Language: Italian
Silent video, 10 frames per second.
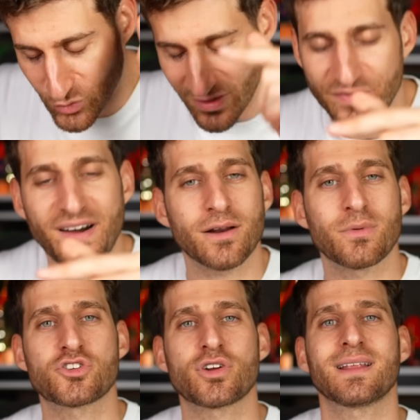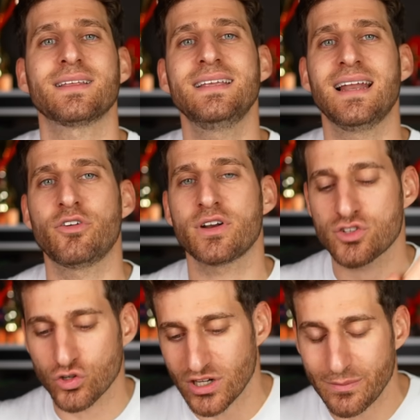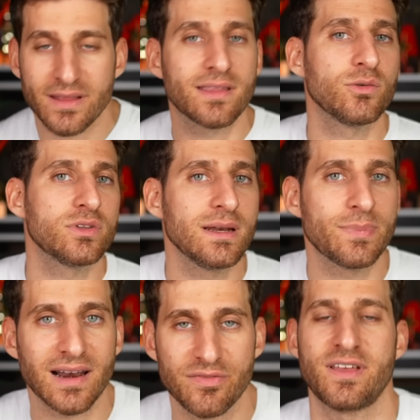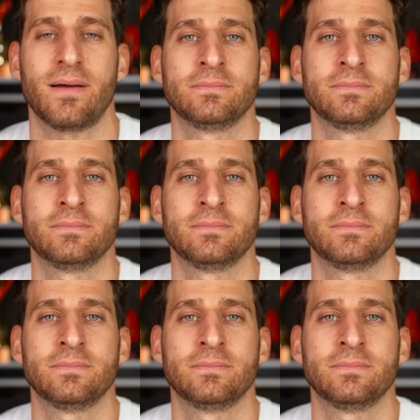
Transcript: dovrà fare una giornata di lavori socialmente utili per la FIA.